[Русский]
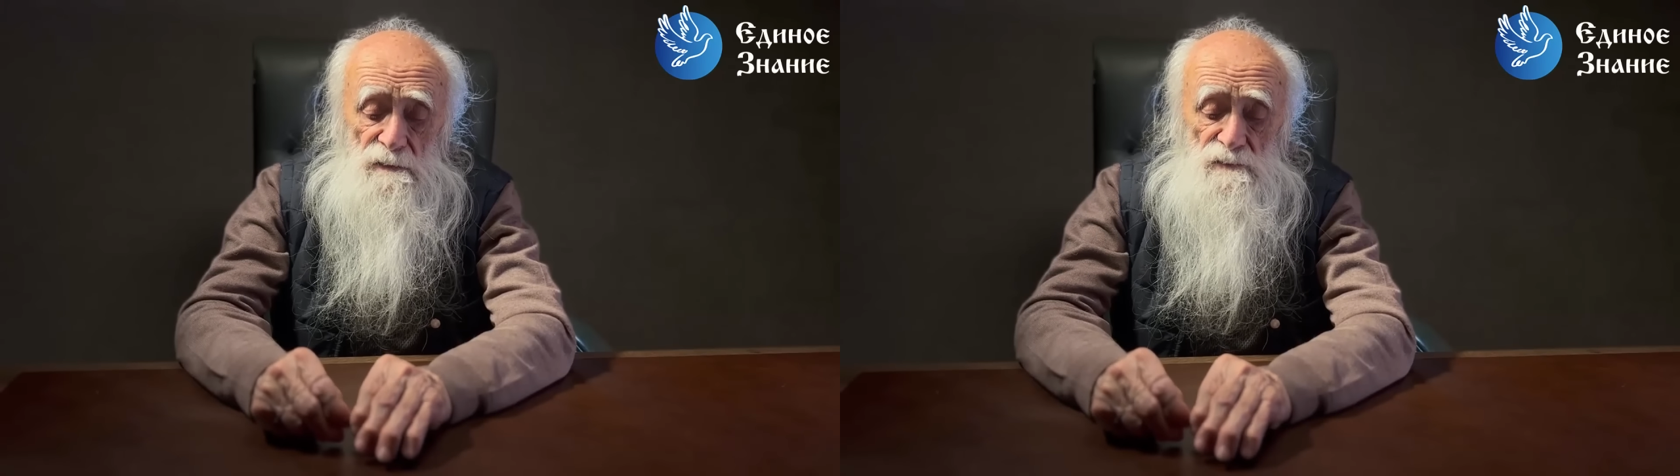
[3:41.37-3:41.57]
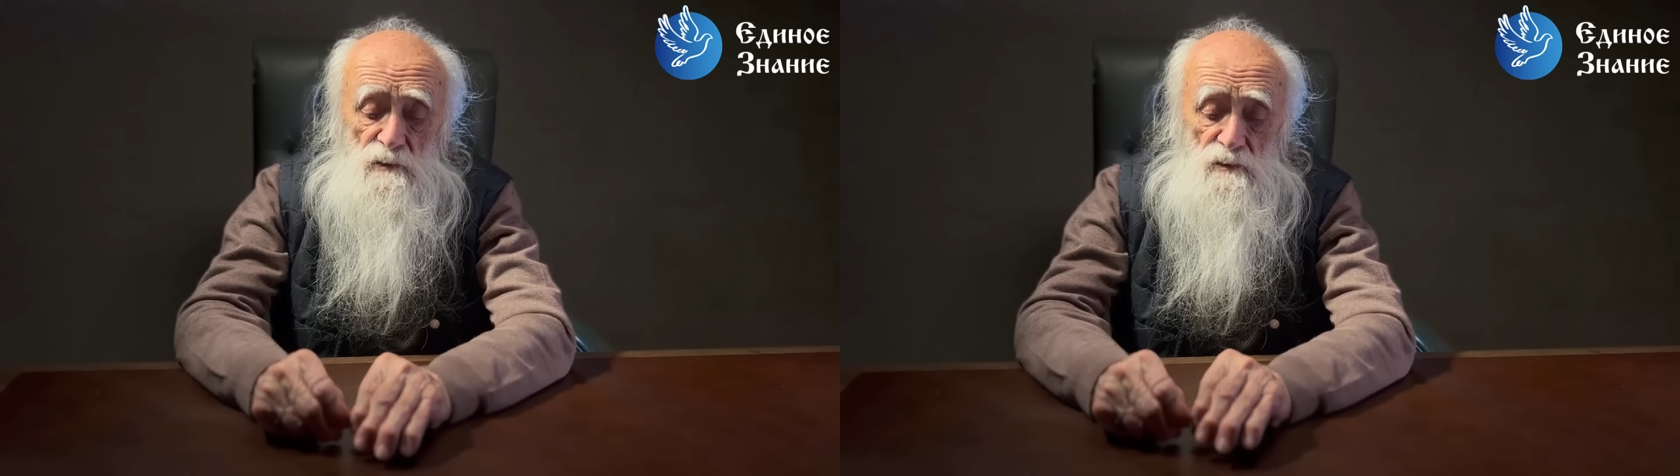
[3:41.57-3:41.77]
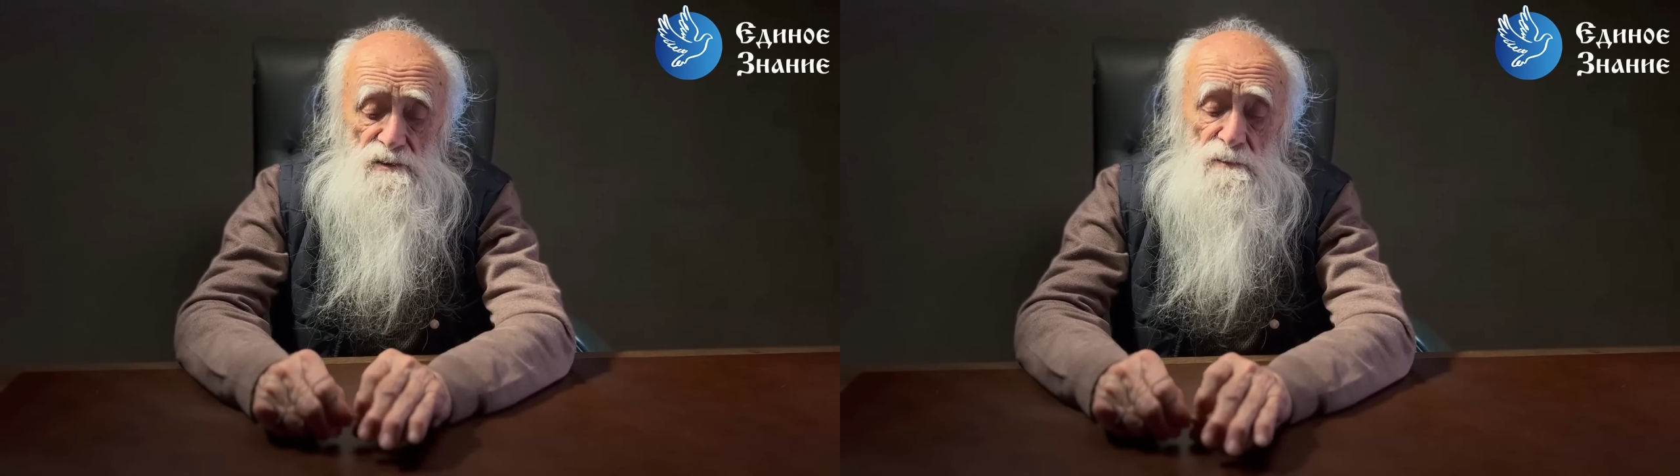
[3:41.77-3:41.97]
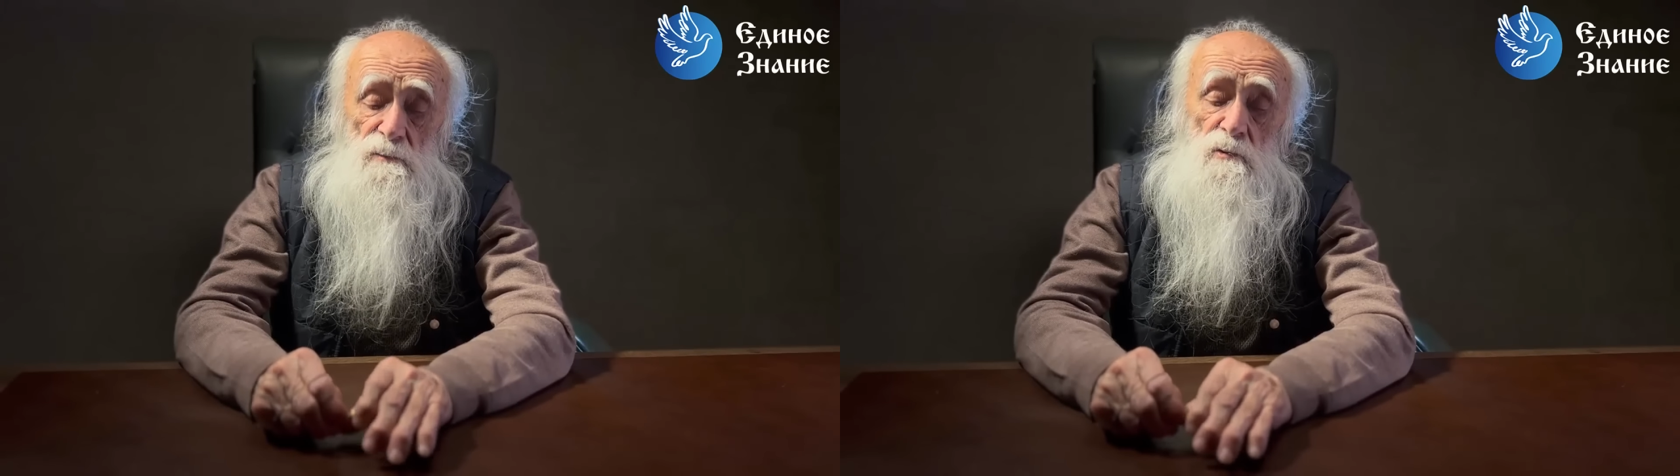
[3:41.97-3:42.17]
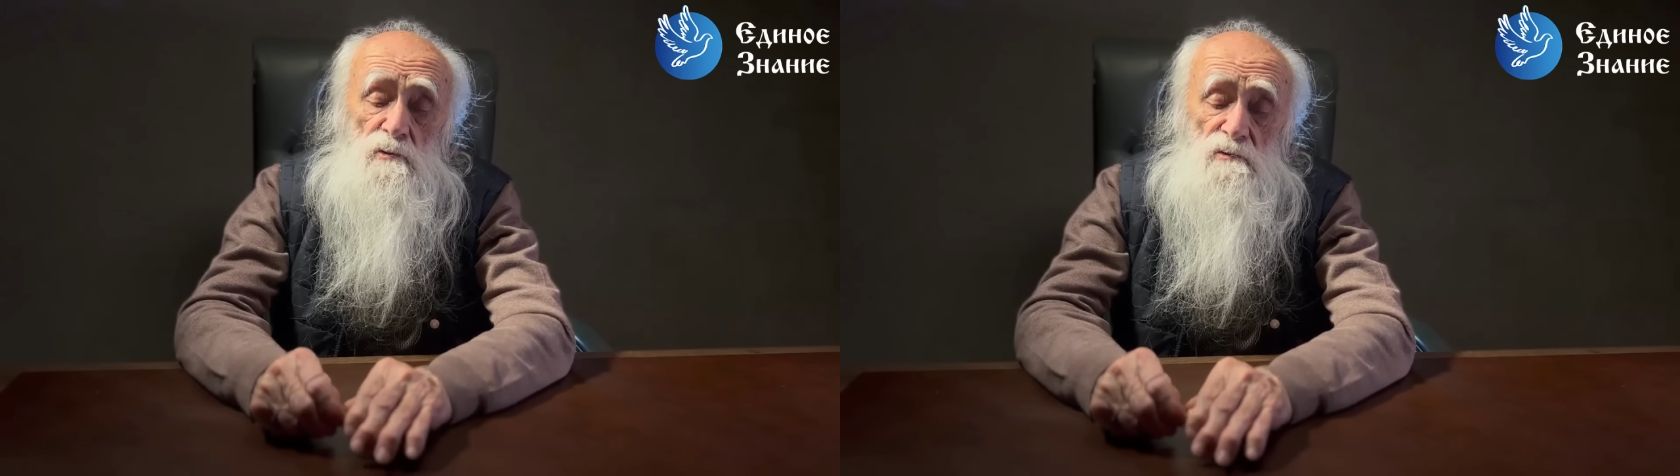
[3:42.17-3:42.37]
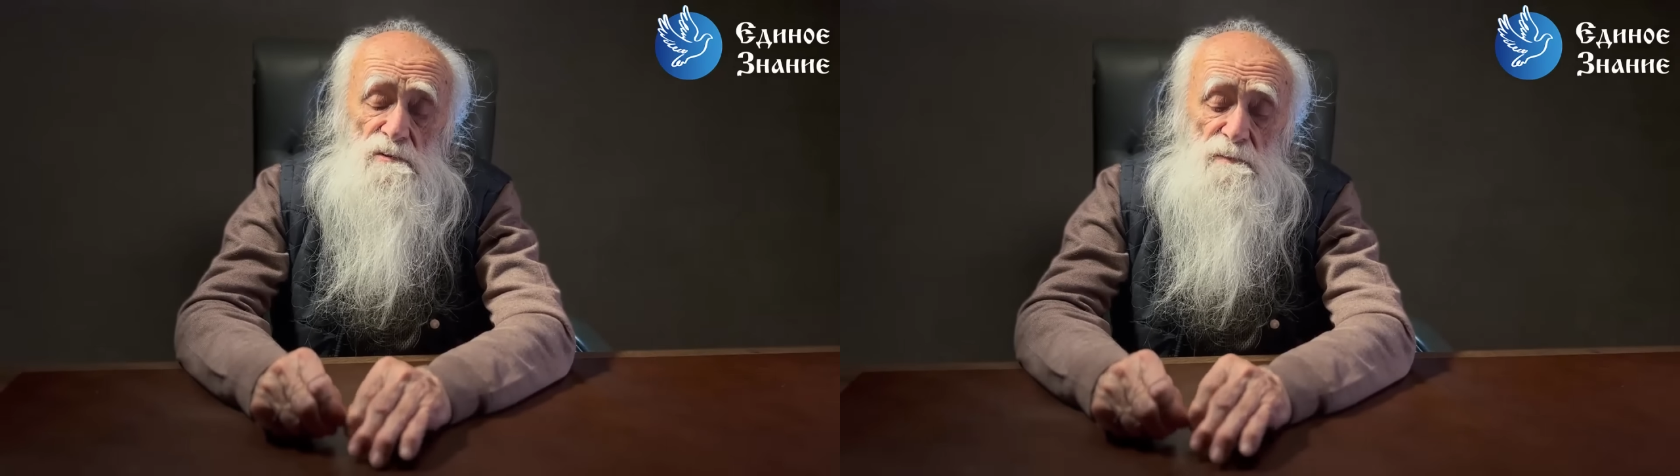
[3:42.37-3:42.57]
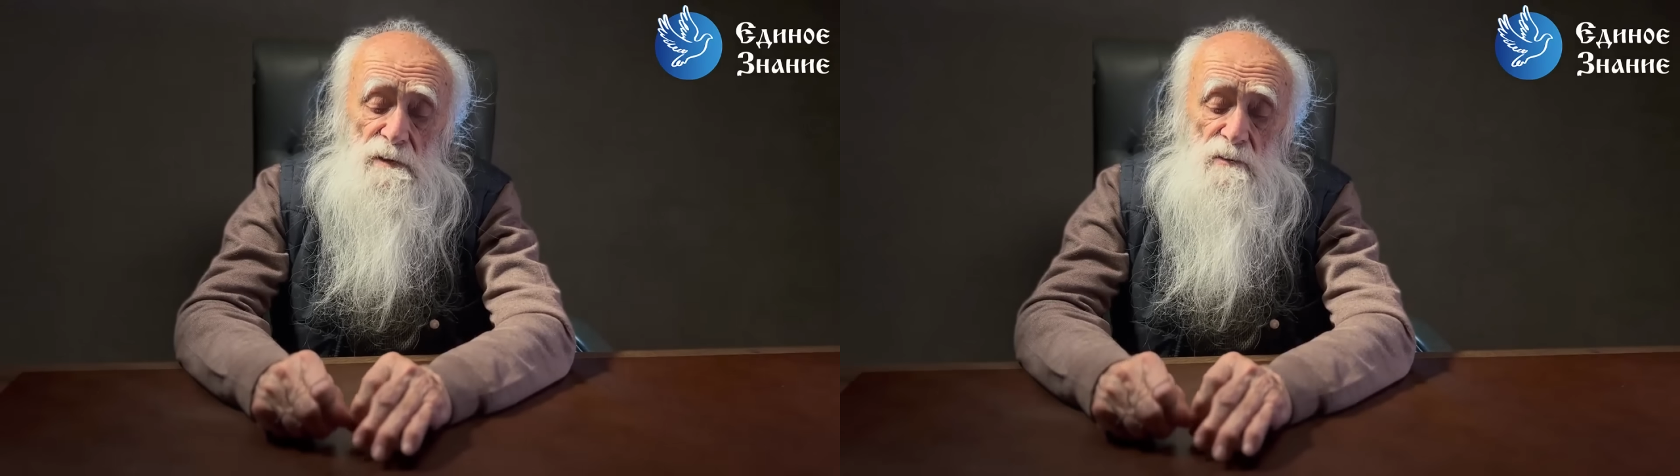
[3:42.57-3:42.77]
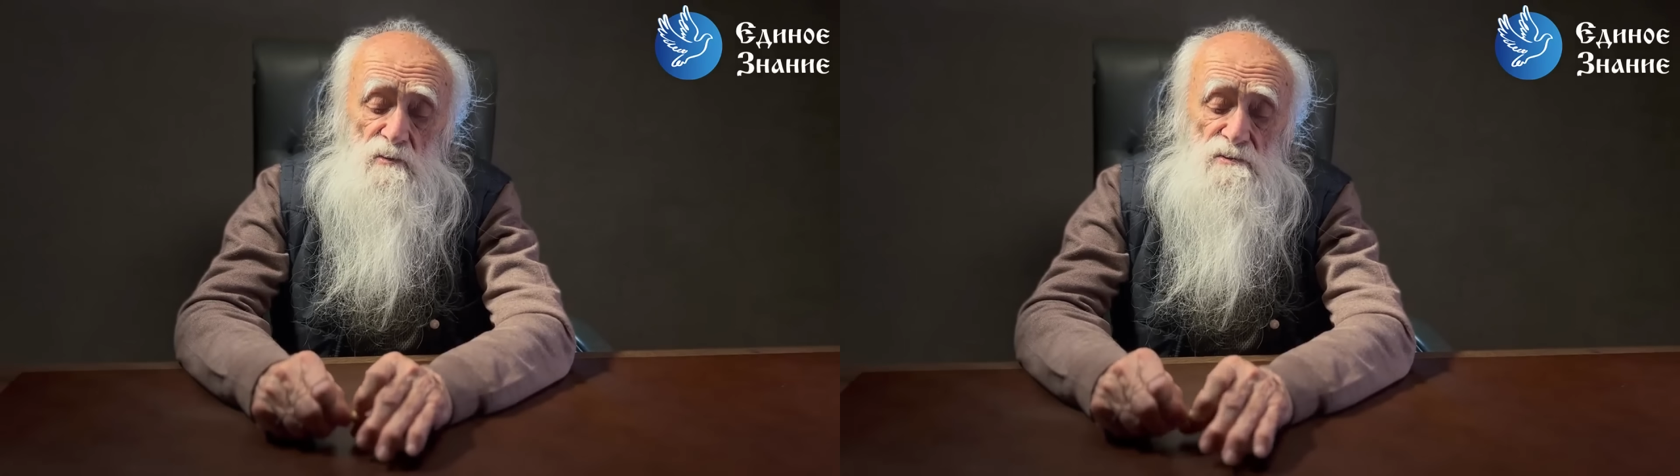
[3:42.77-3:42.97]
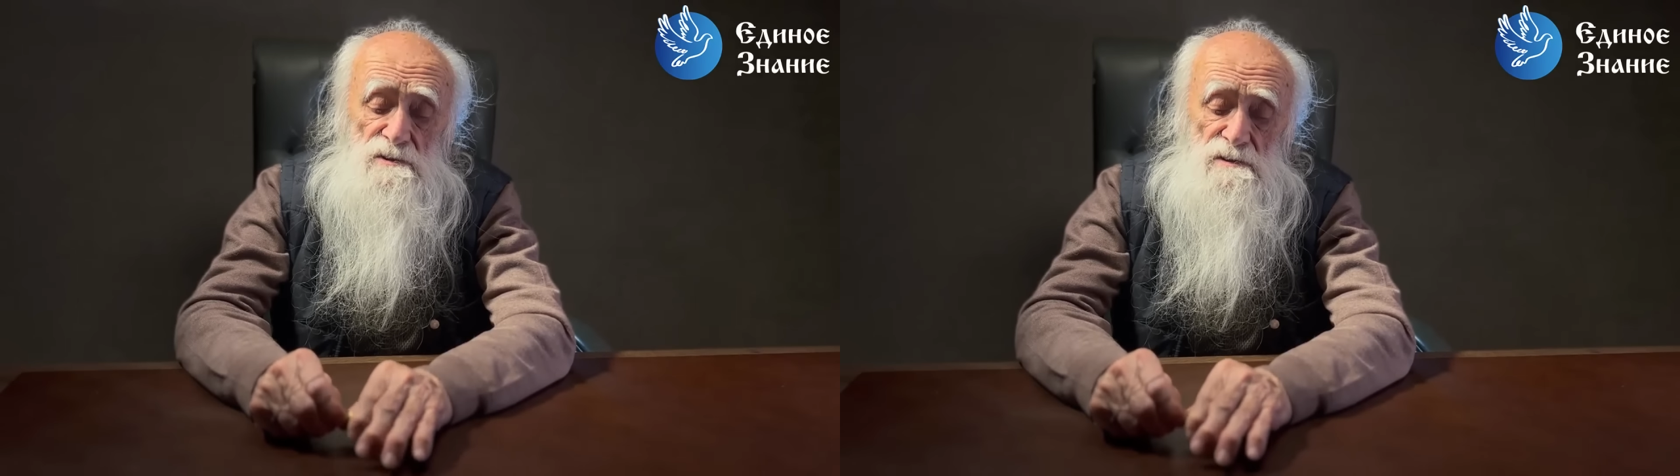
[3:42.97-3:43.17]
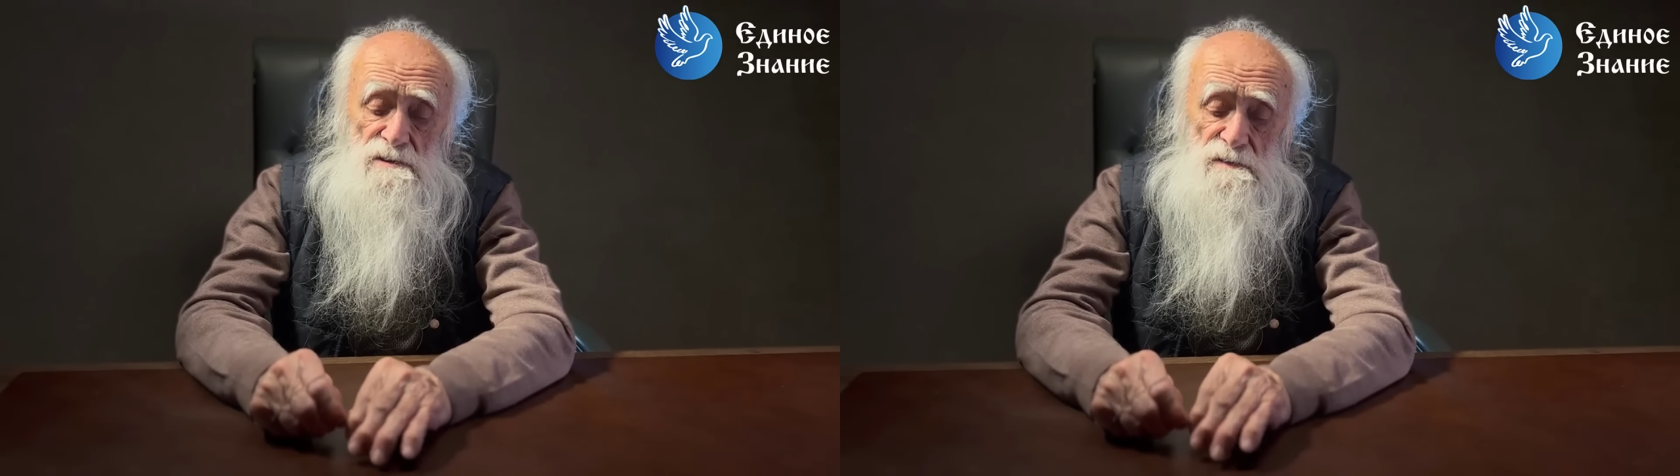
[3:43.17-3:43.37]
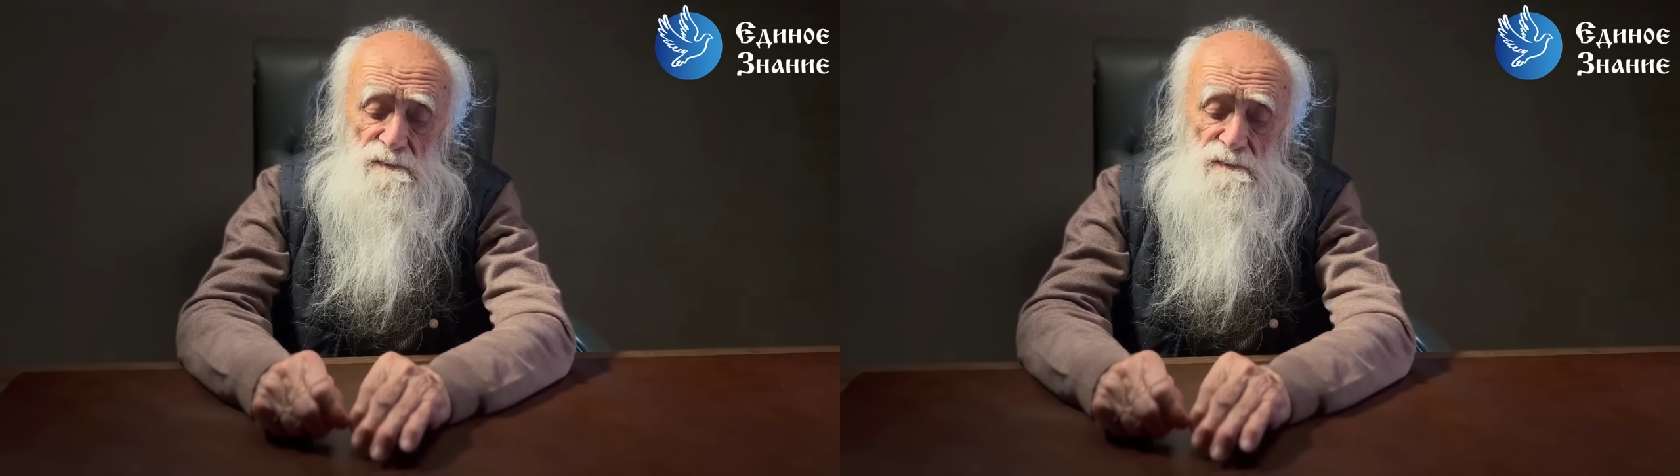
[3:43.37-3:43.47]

все, чему он успел научиться,